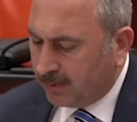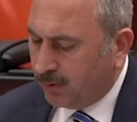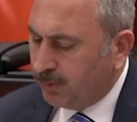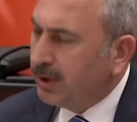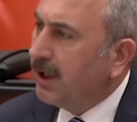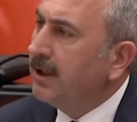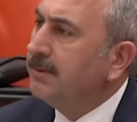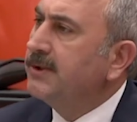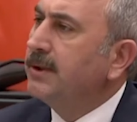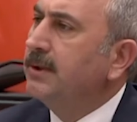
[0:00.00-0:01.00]

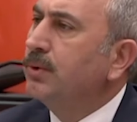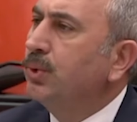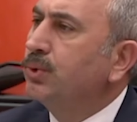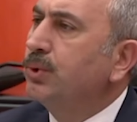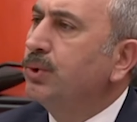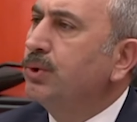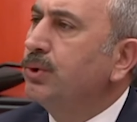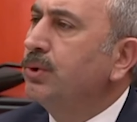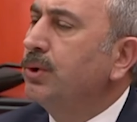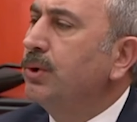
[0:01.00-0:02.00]
Gümüşhanemizin
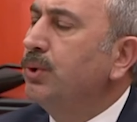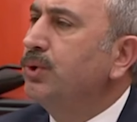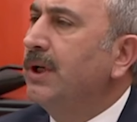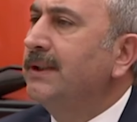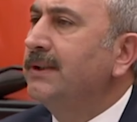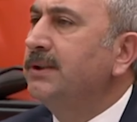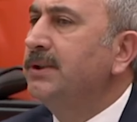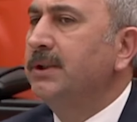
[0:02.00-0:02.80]
kurtuluşunun 106.